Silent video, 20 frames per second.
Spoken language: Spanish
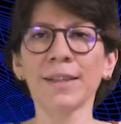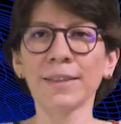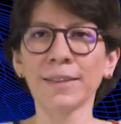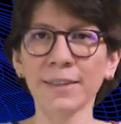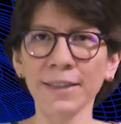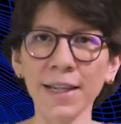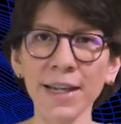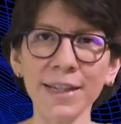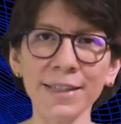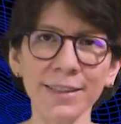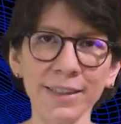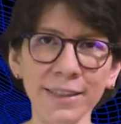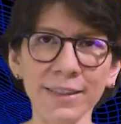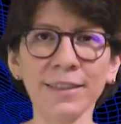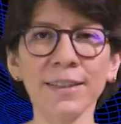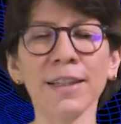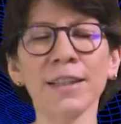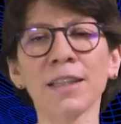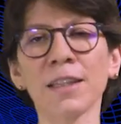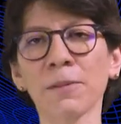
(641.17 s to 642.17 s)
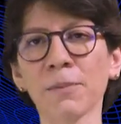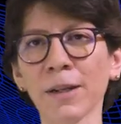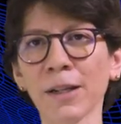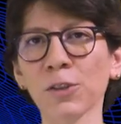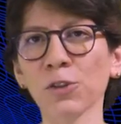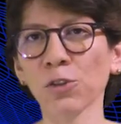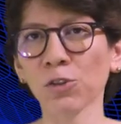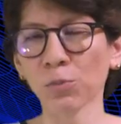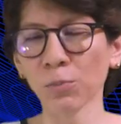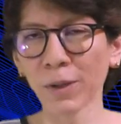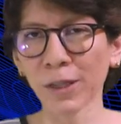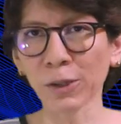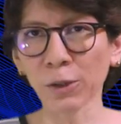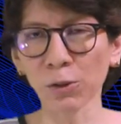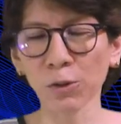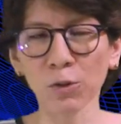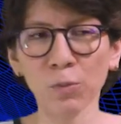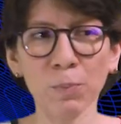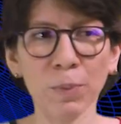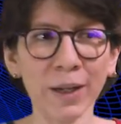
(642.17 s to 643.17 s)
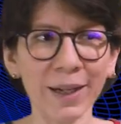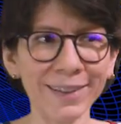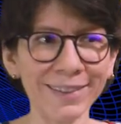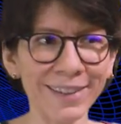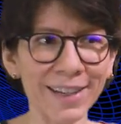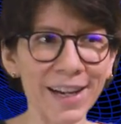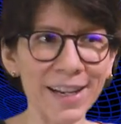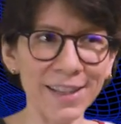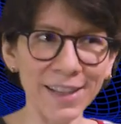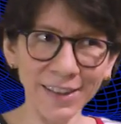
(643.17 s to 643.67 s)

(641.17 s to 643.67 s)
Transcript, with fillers: Sí existen diversos métodos para hacer